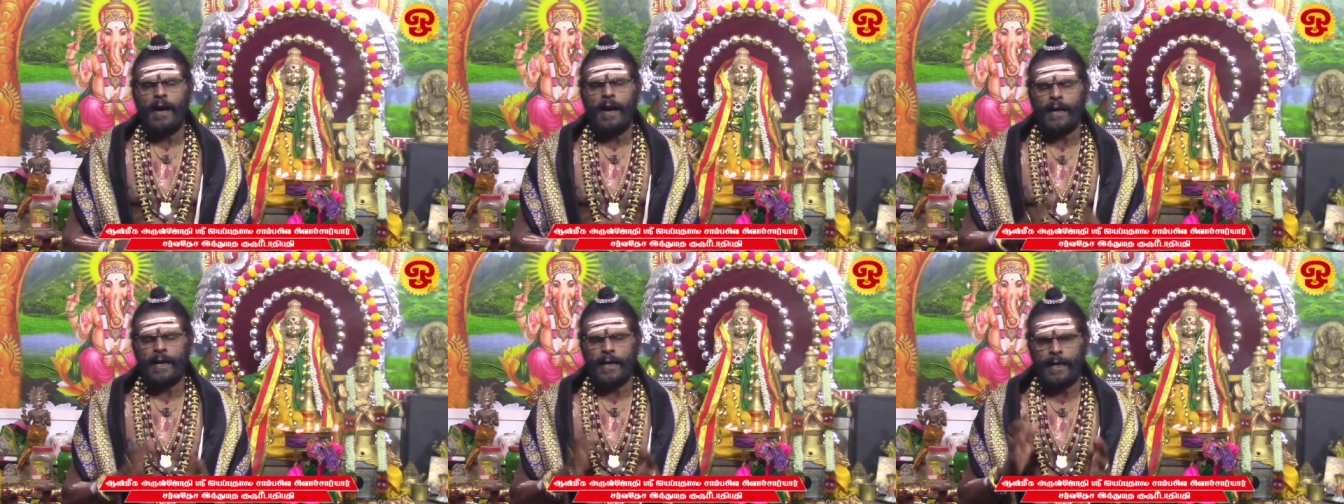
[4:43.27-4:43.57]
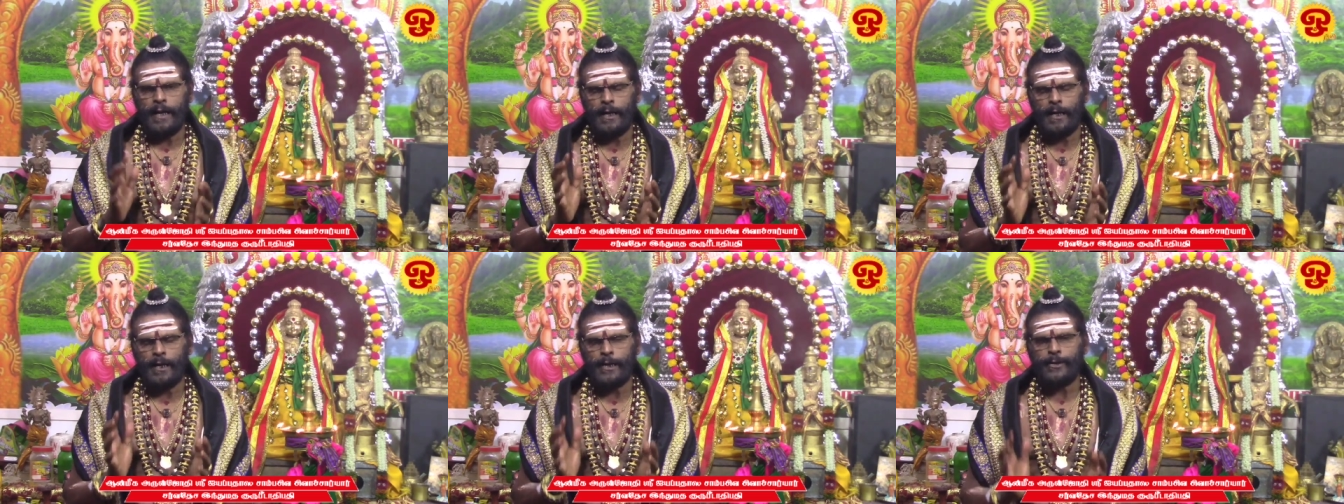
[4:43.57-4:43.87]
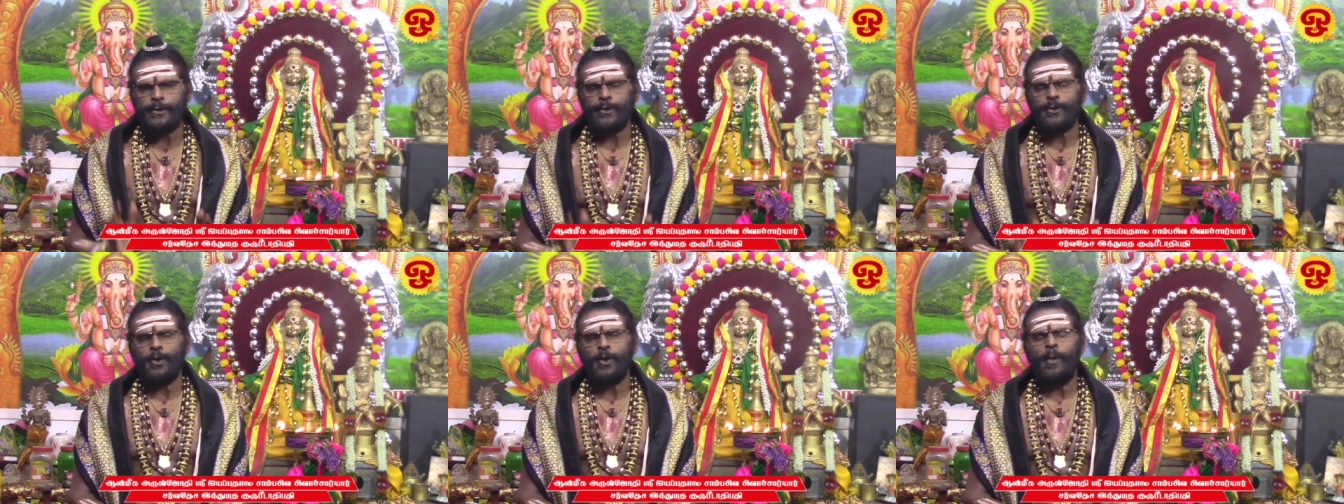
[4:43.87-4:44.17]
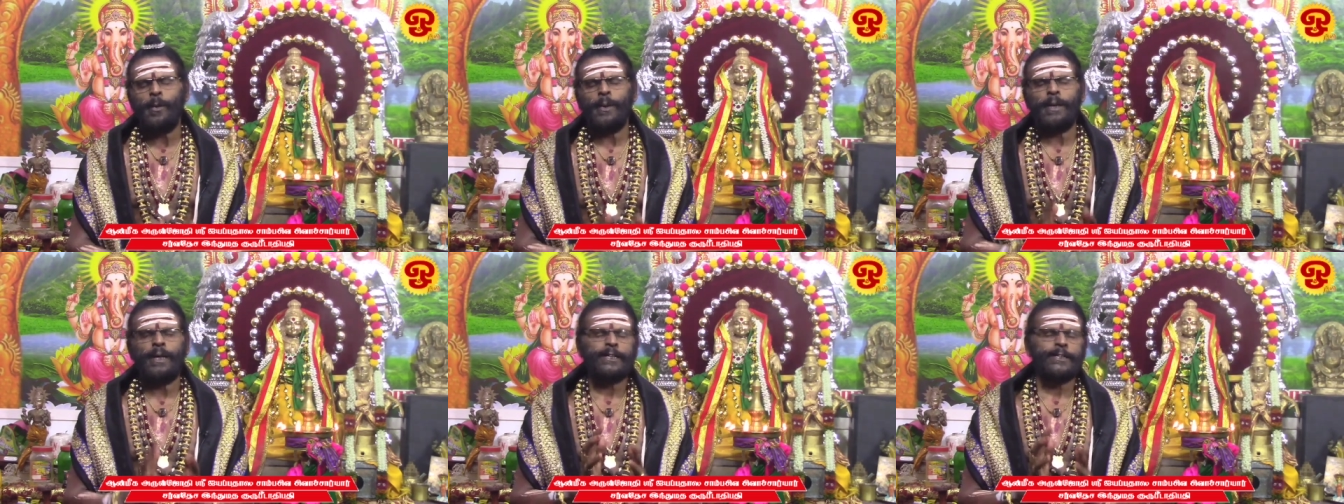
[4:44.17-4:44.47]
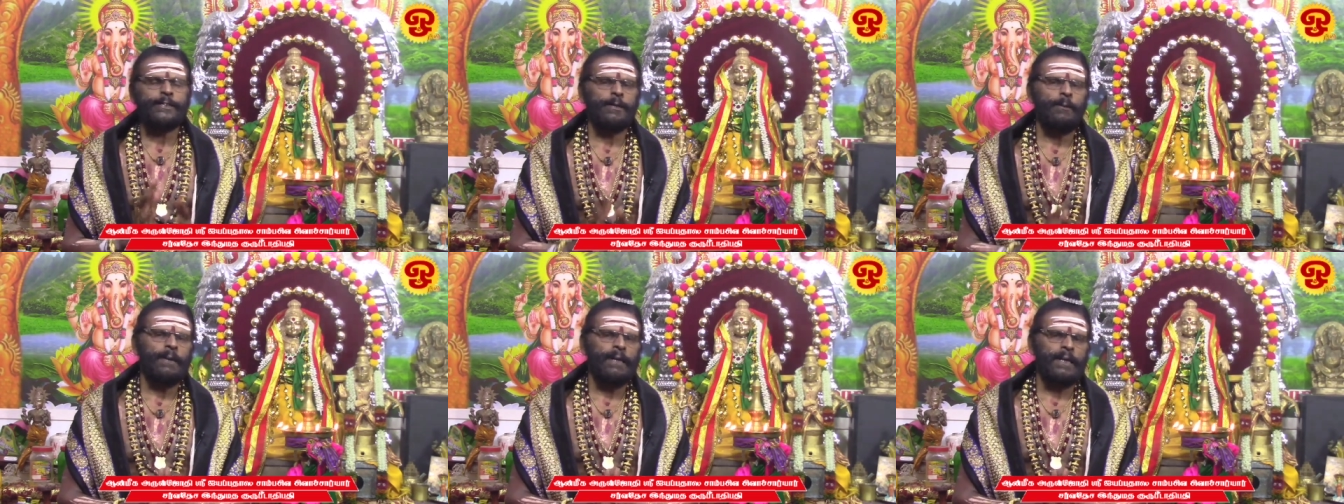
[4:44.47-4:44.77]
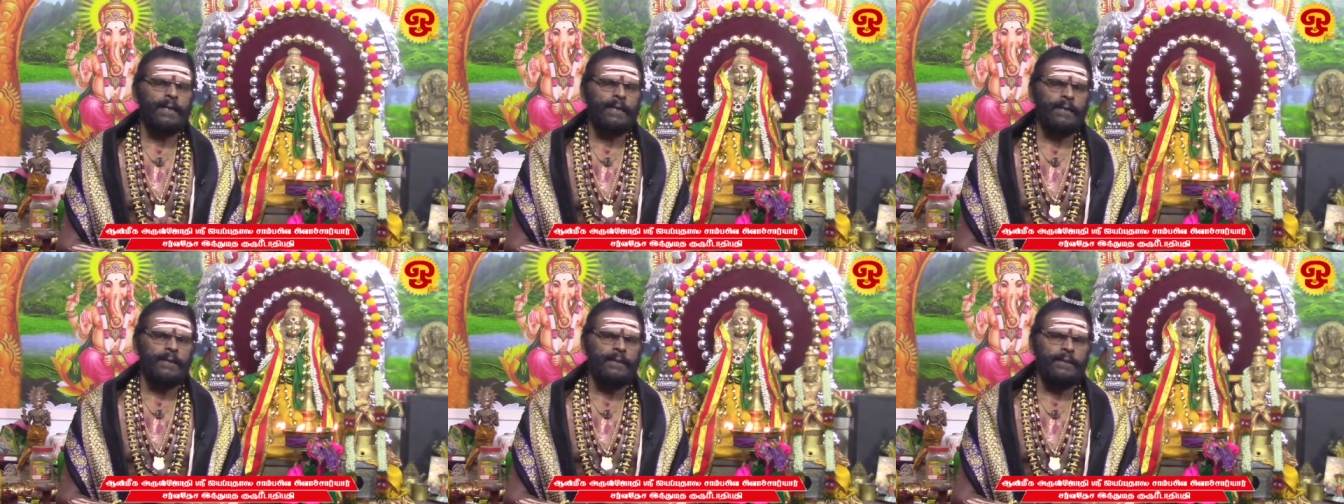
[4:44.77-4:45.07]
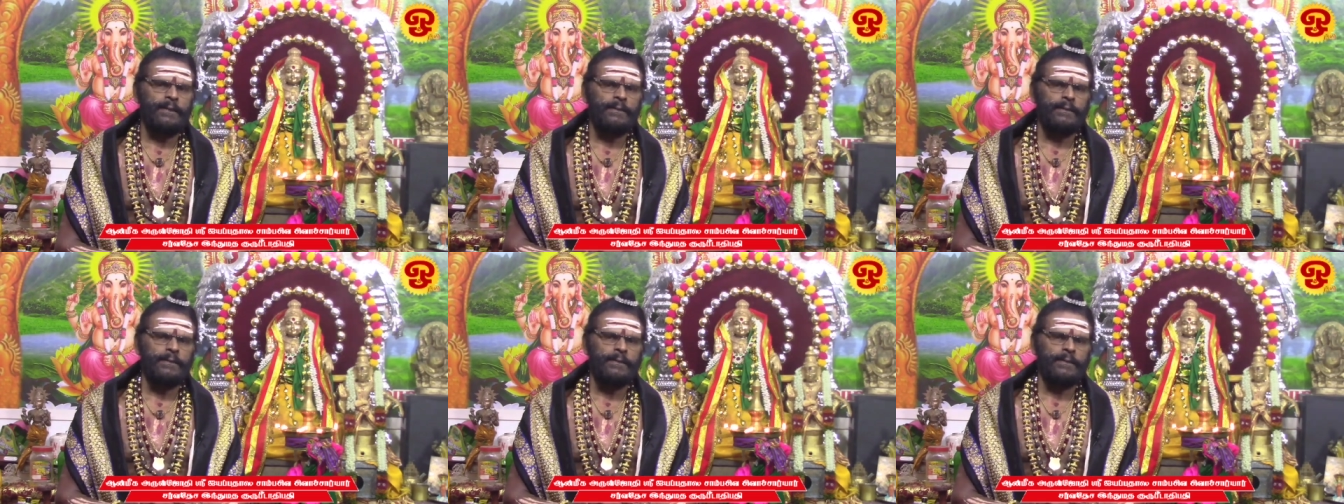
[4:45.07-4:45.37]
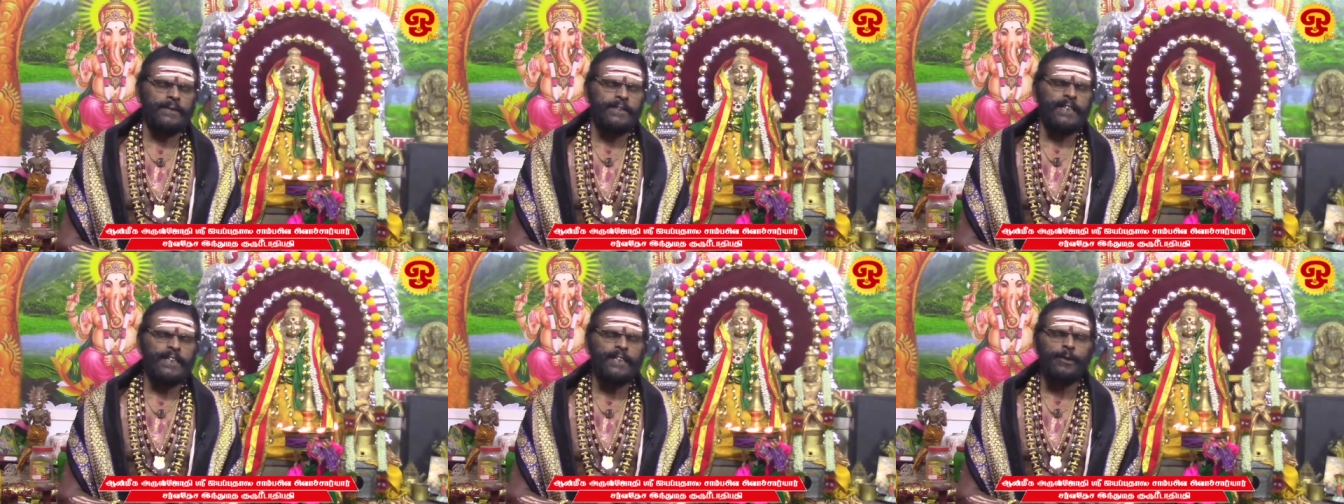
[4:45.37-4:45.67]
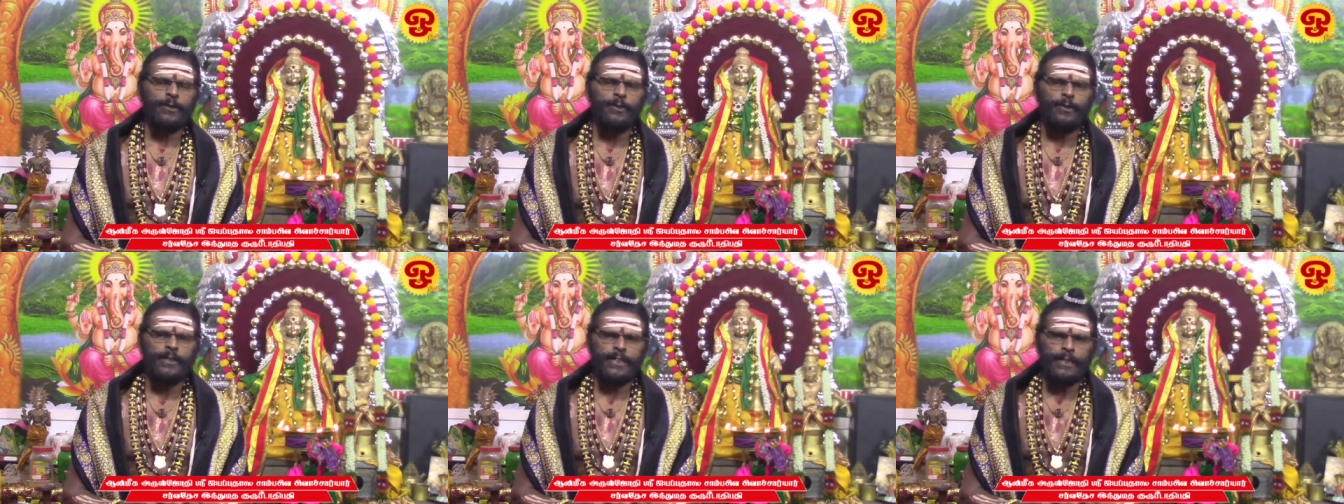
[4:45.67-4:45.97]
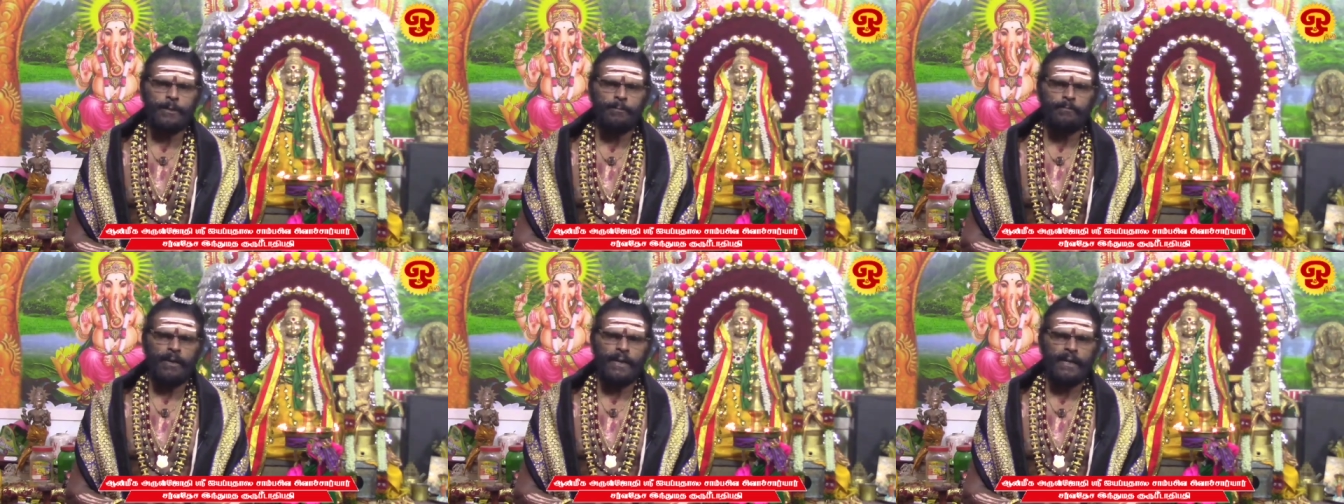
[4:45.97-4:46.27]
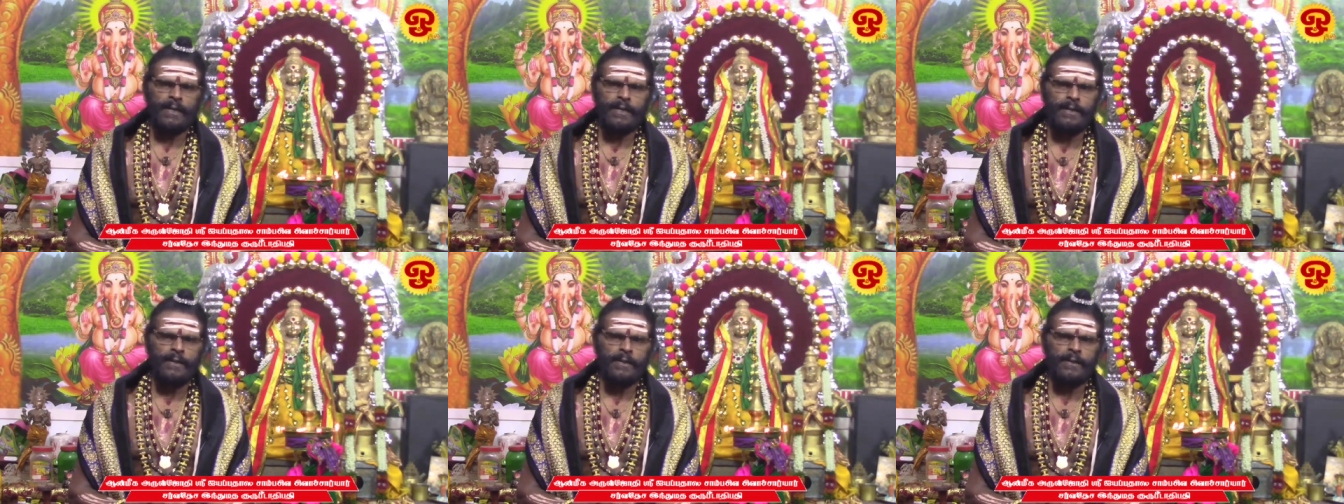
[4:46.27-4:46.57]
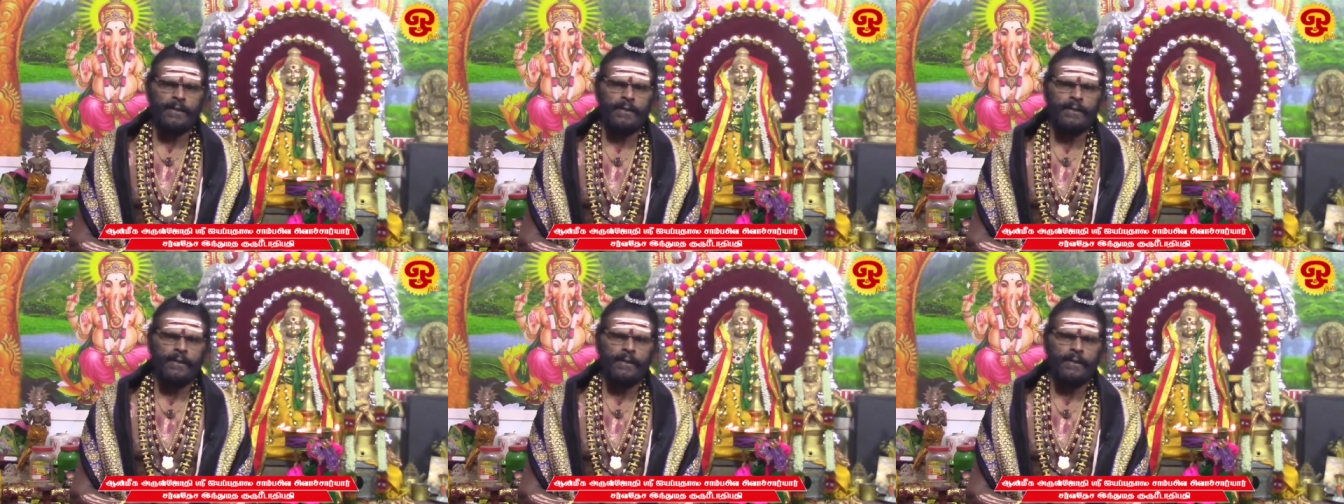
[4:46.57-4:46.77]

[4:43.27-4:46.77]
அங்கே லட்சோப லட்ச மக்கள் சென்று கொண்டிருப்பார்கள்